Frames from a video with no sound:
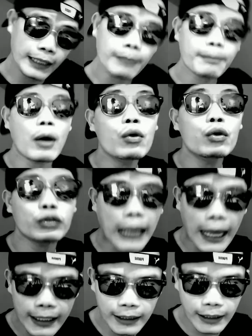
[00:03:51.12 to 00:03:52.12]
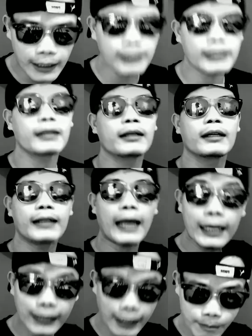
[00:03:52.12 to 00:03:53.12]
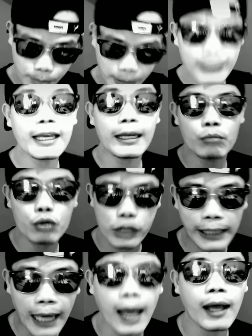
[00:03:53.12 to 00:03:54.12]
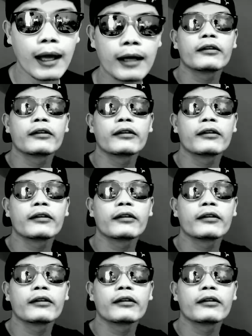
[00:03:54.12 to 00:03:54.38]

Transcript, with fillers: Tiyak pauutanin ka yan dahil kaibigan mo sila.